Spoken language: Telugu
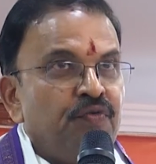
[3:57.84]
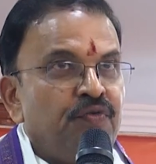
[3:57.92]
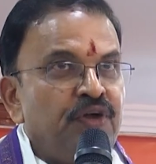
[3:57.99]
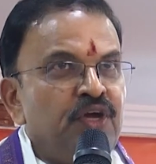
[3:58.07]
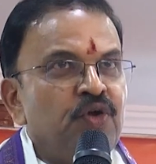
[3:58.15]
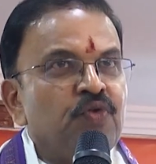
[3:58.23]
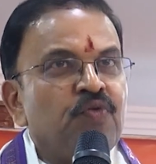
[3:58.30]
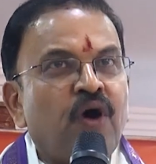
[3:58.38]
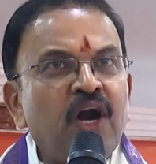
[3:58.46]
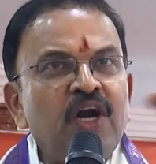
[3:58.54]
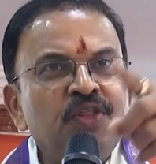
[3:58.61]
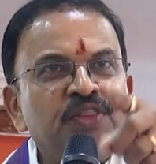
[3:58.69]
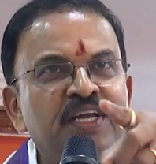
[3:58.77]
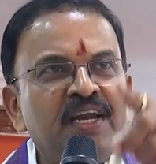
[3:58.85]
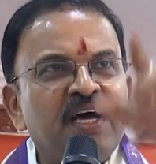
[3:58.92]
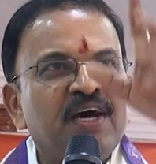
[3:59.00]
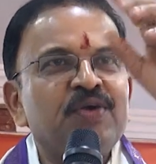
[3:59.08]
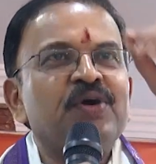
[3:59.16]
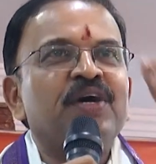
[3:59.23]
వీరు వాళ్ళు
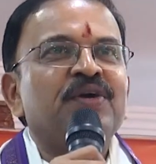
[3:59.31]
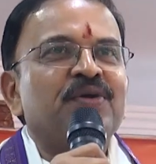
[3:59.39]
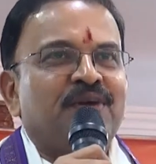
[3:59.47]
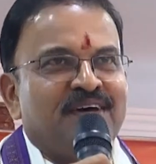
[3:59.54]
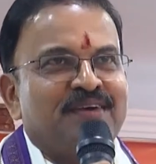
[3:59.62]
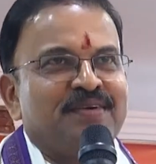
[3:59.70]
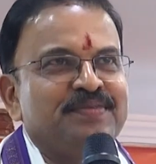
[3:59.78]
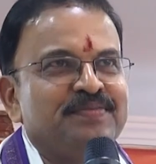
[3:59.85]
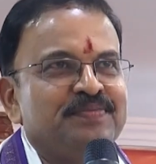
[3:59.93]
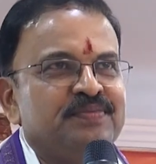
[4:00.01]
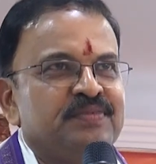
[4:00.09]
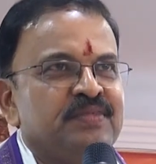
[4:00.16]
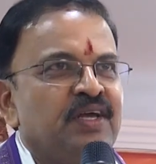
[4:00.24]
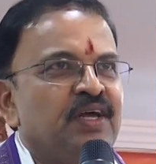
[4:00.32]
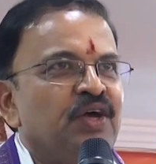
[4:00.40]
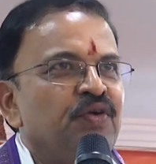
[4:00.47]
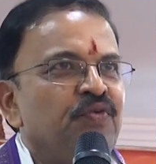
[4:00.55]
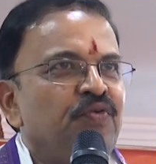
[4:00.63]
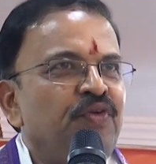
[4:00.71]
తిన్నారు అంటున్నారు
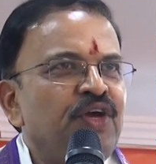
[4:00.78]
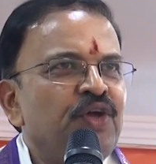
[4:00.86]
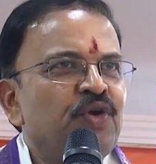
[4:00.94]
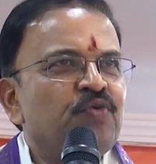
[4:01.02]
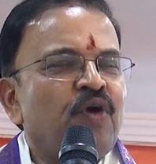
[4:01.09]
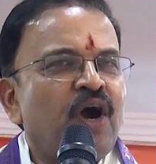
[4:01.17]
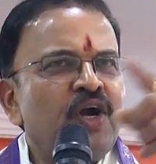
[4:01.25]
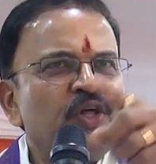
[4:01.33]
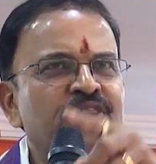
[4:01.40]
వీరు వాళ్ళు